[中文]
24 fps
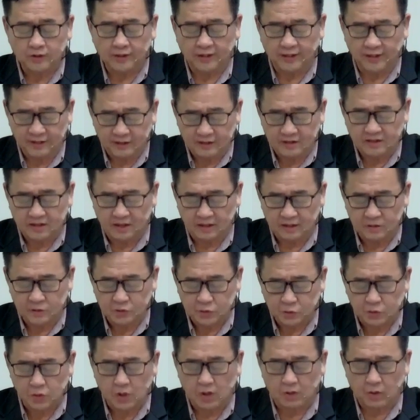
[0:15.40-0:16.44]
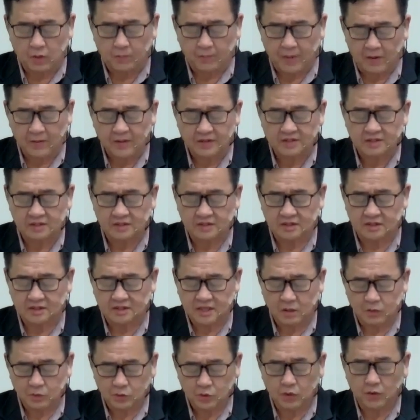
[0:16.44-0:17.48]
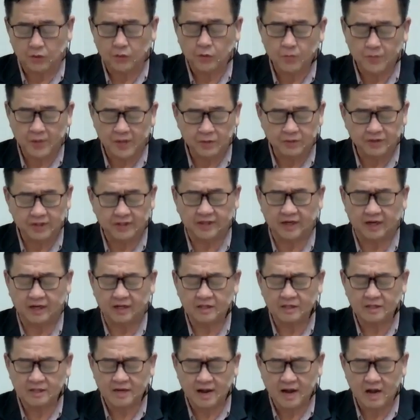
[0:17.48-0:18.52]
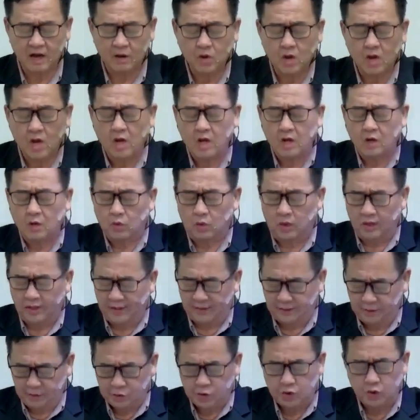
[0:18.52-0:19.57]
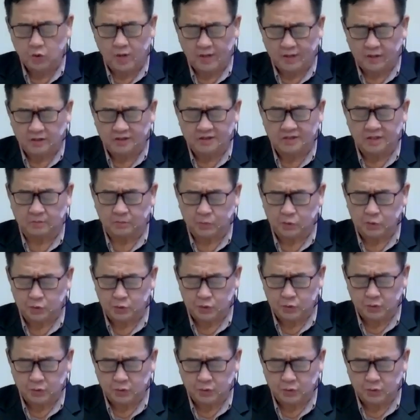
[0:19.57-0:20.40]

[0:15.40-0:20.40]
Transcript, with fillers: 运行。主啊，我把我自己交托。若没有你的恩高，我连一句话都讲不出